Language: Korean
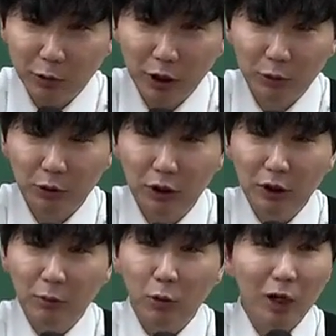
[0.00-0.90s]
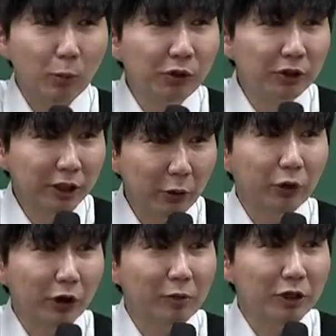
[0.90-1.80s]
몰라도 뭔가 본 듯한
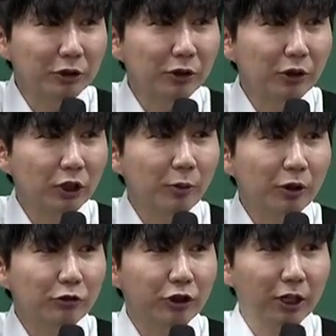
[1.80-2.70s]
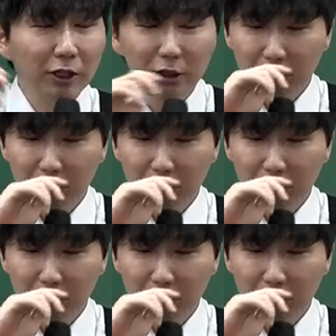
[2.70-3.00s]
내용일 거란 말이죠. 그러면은 우리가